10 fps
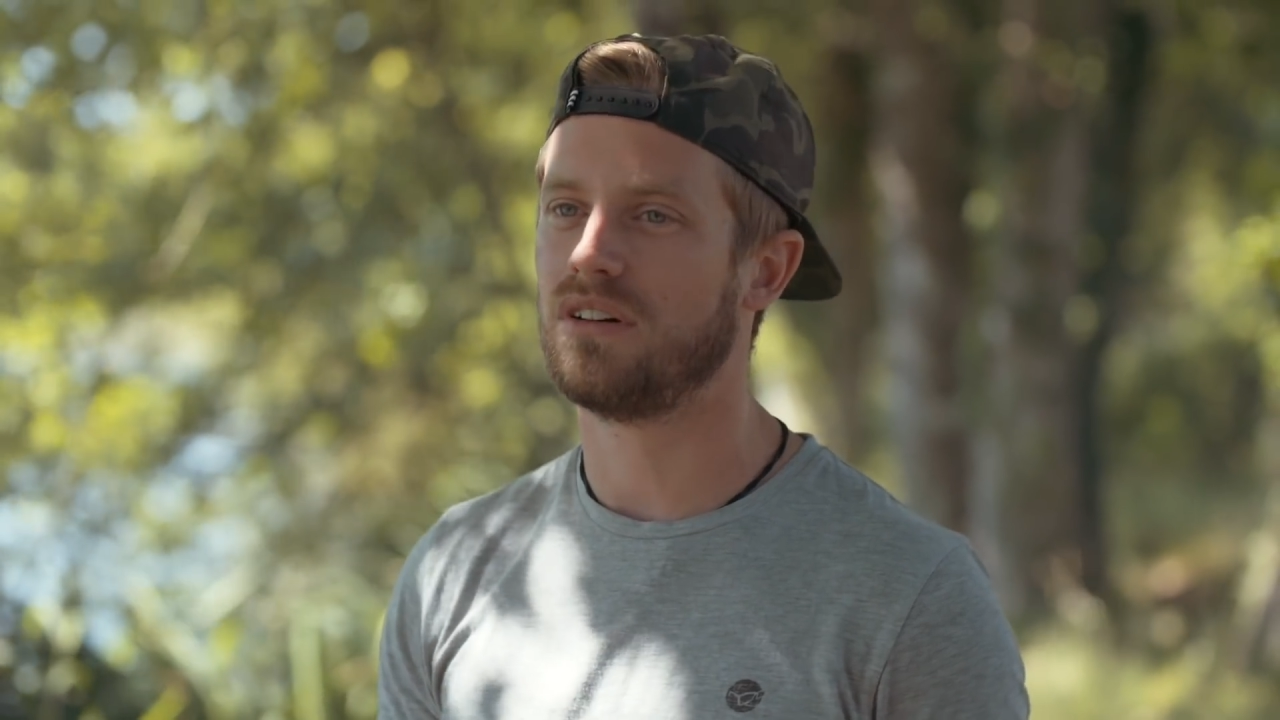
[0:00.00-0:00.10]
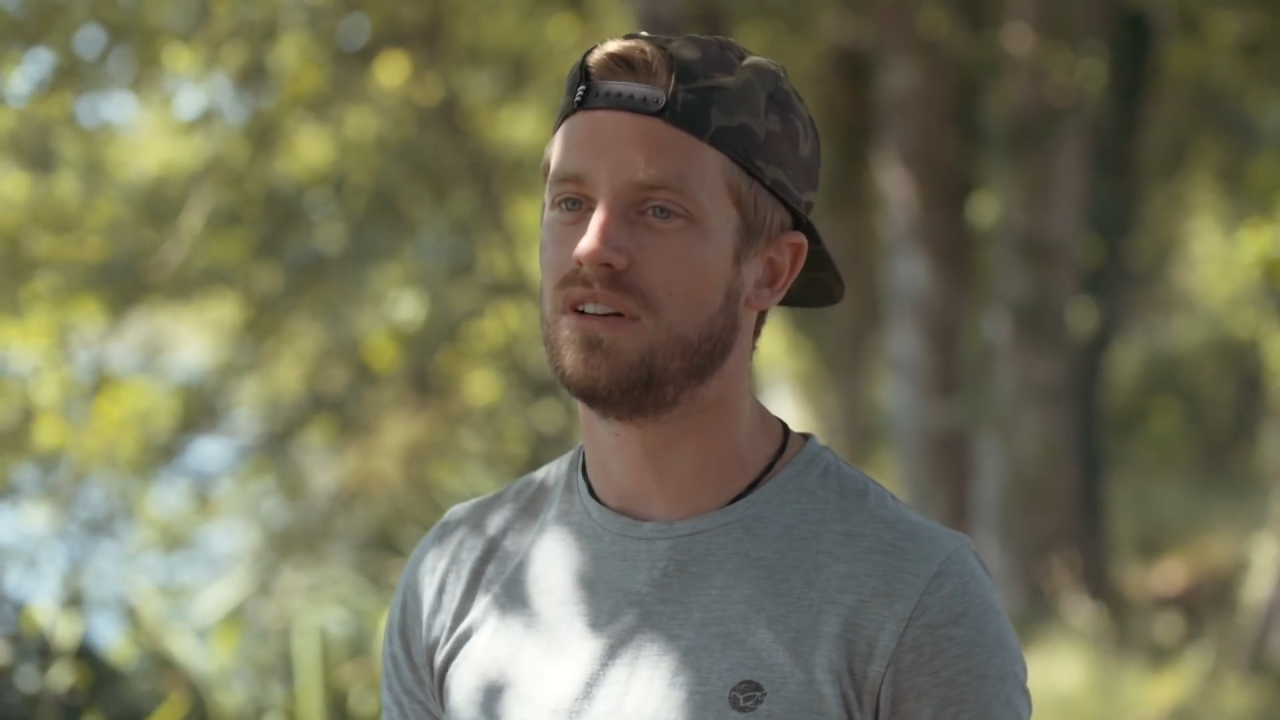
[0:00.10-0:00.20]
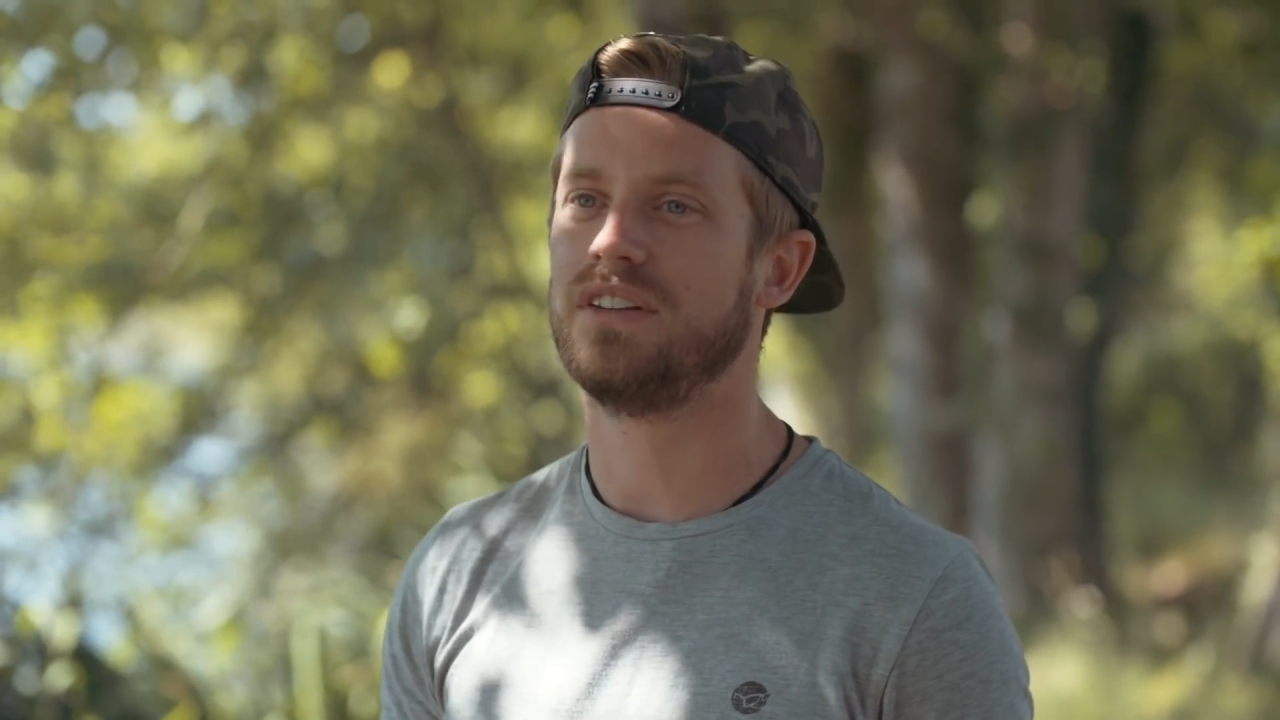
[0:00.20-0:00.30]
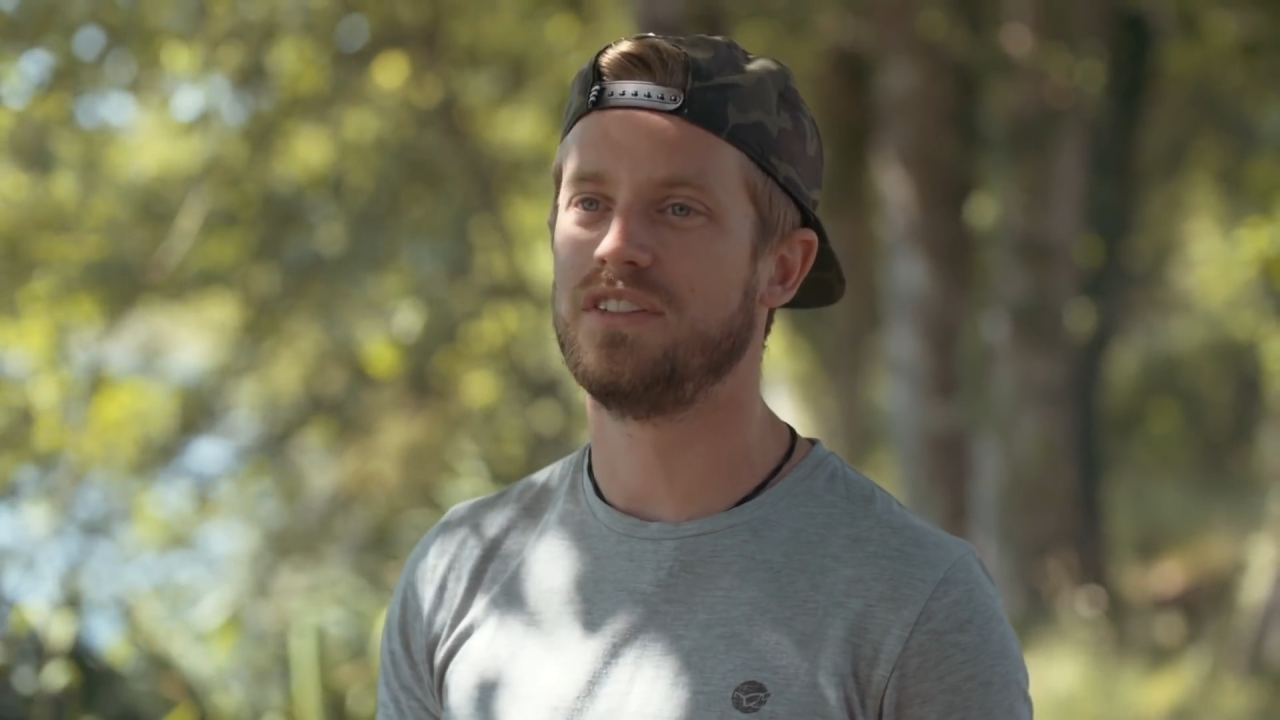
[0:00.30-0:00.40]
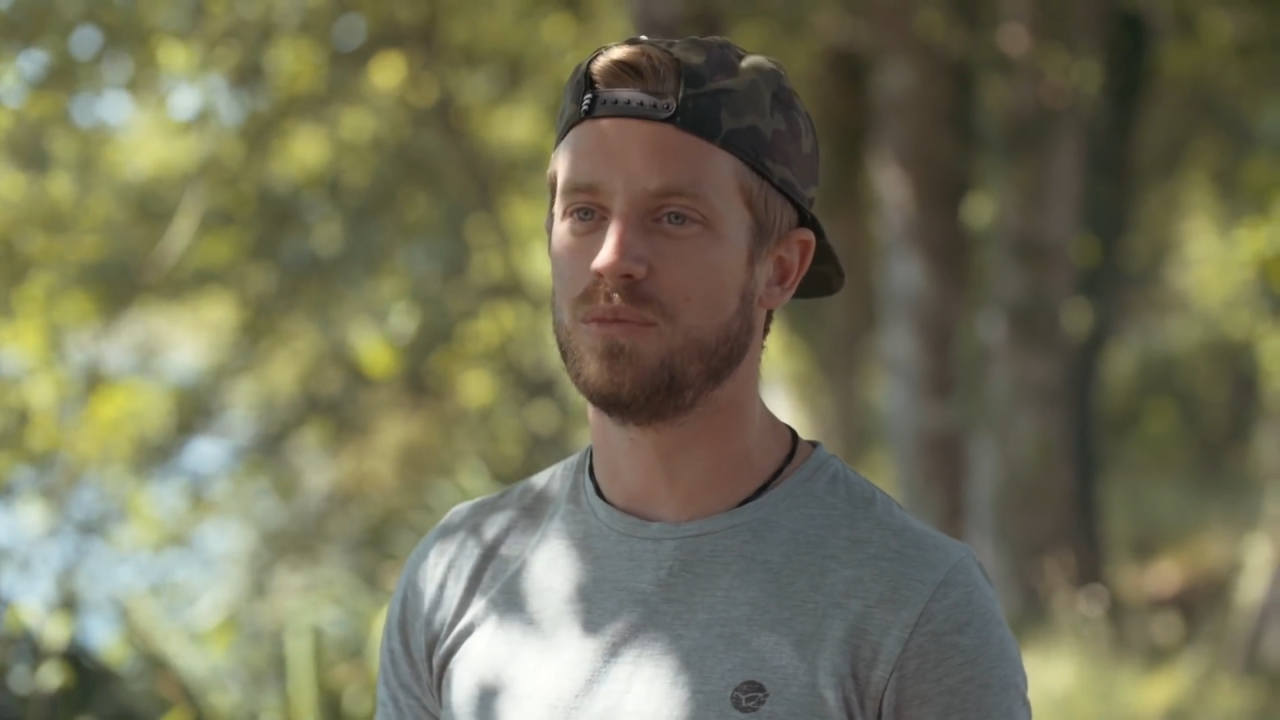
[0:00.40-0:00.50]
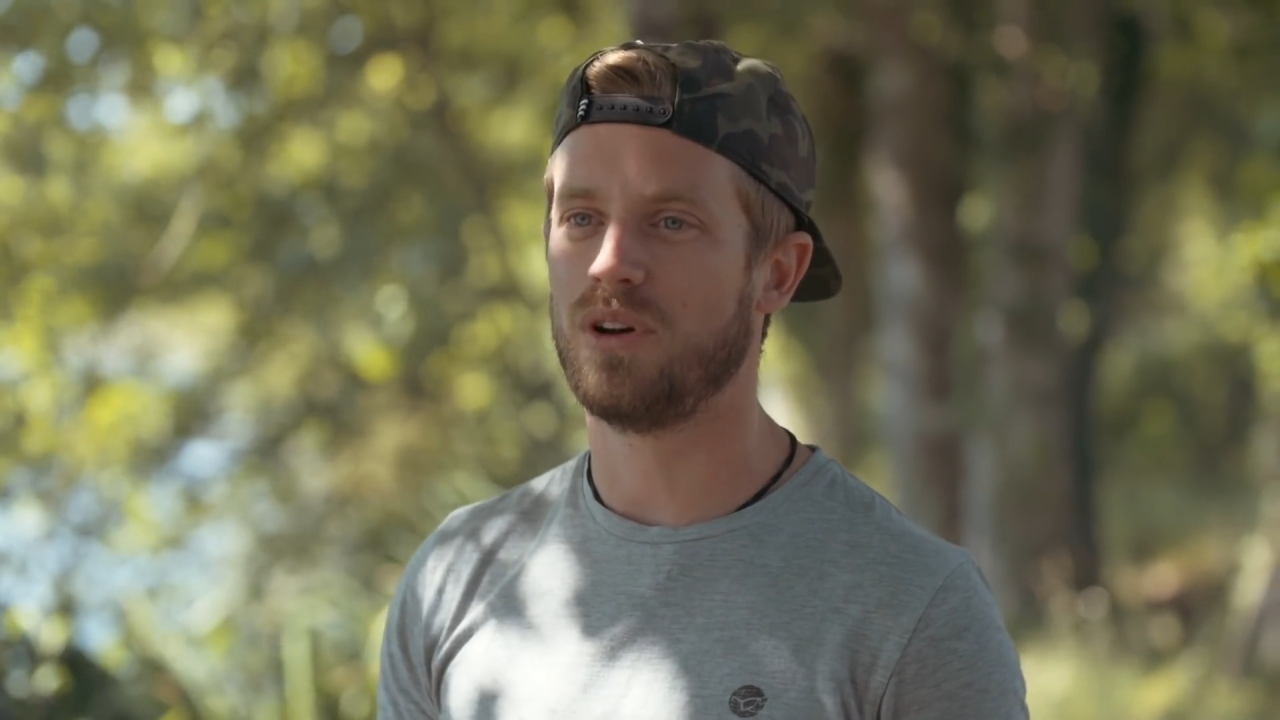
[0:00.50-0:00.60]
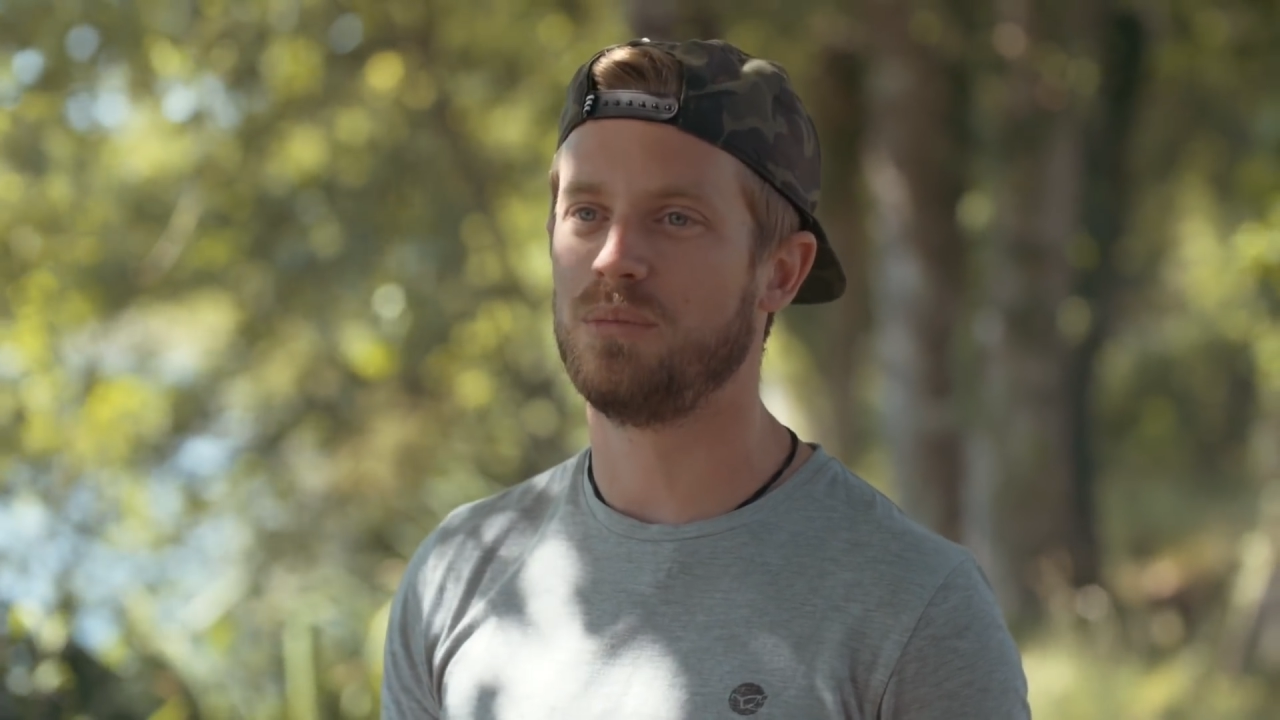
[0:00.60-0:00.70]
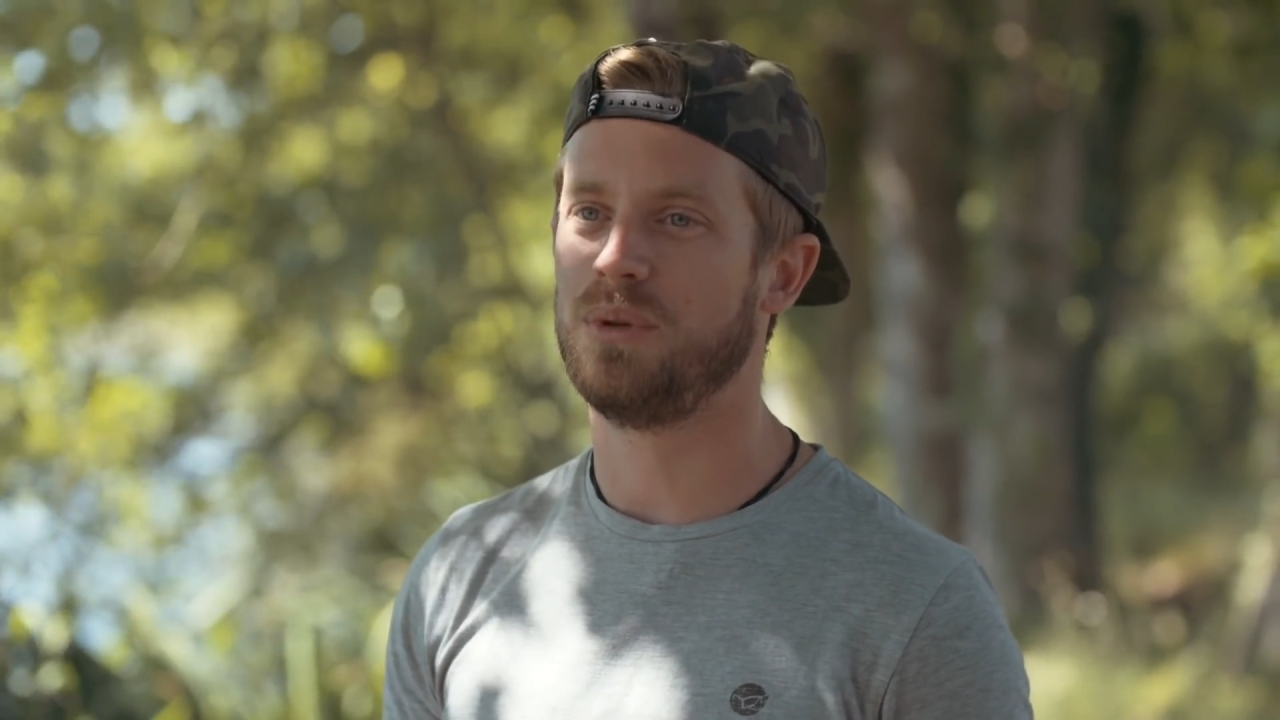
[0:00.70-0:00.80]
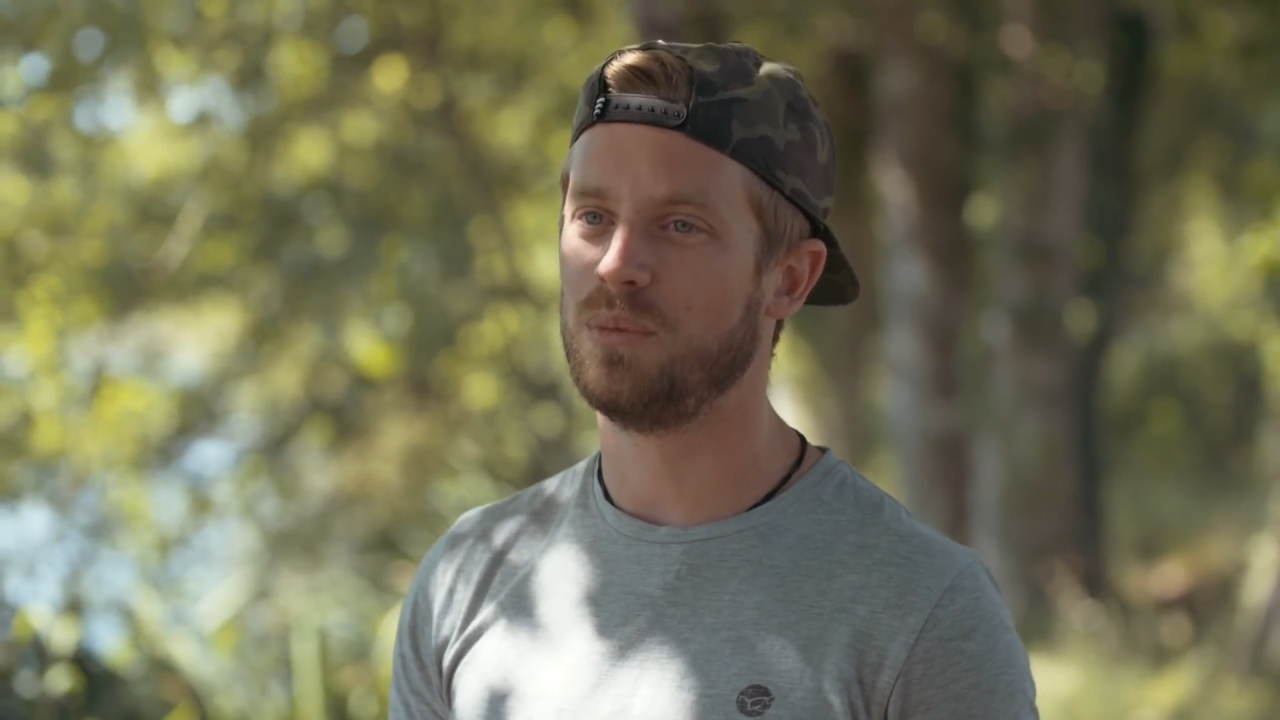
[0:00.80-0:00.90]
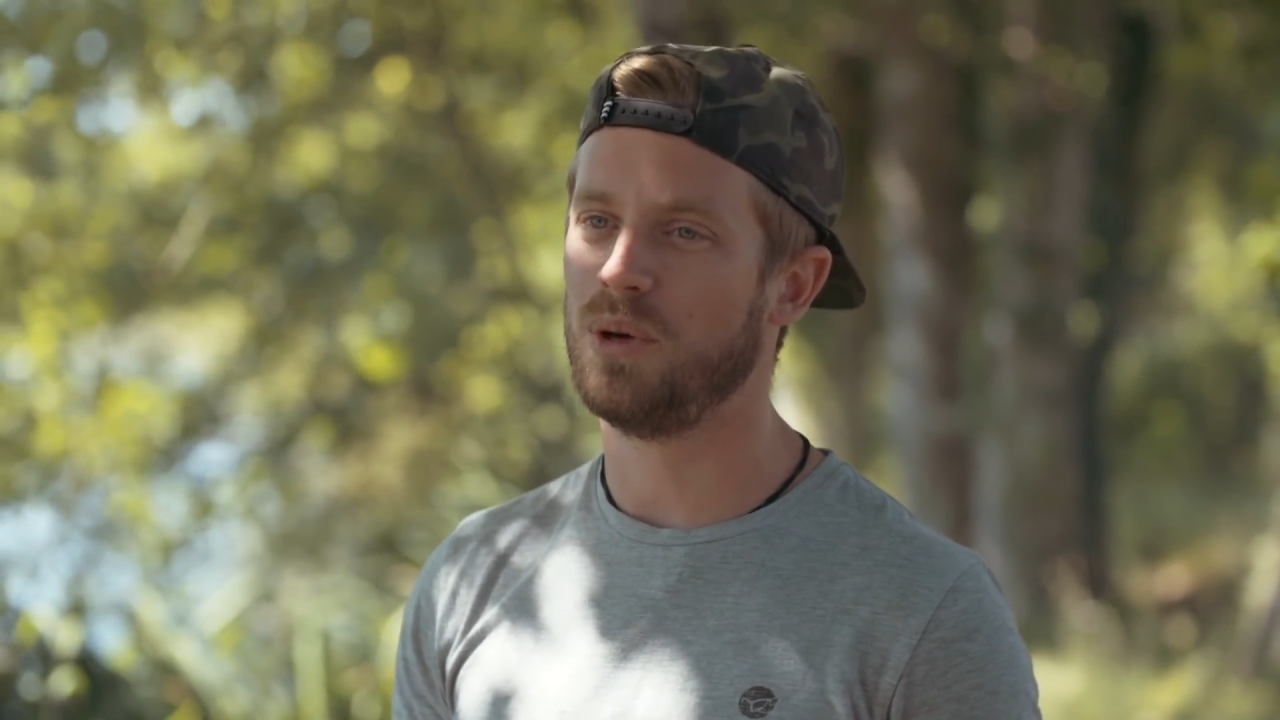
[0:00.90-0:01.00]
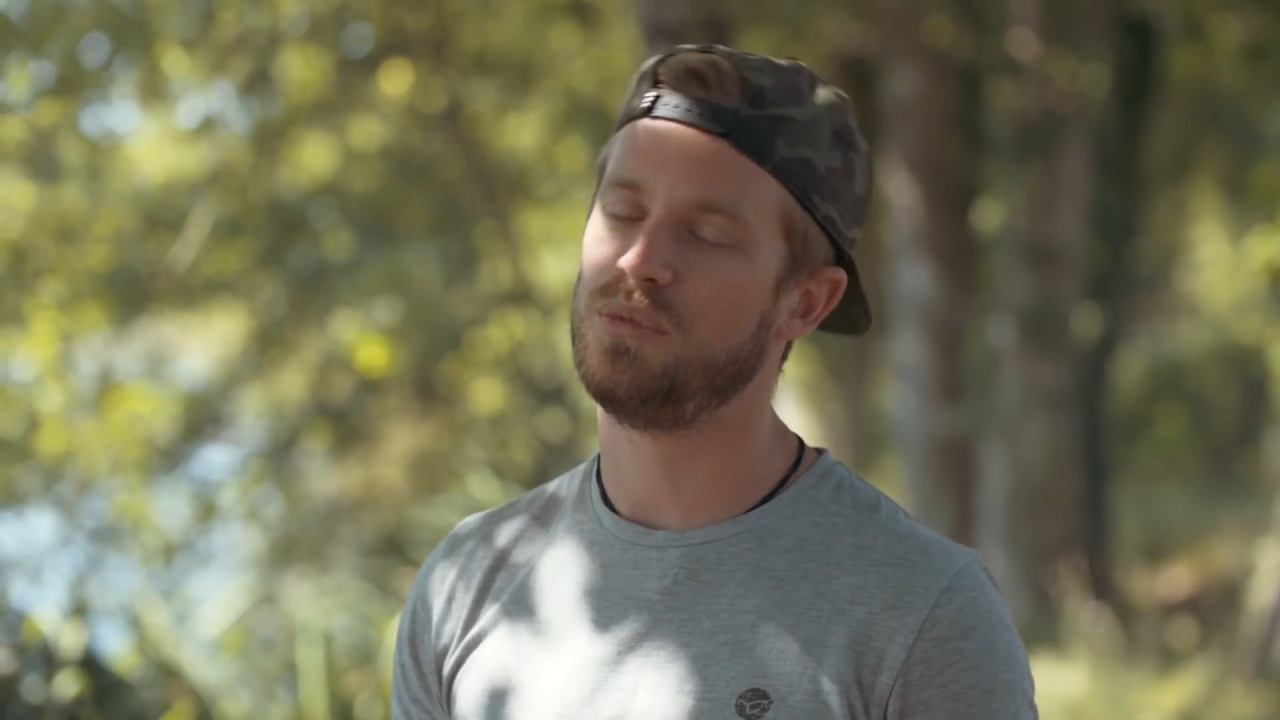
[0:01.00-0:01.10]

relativement rapidement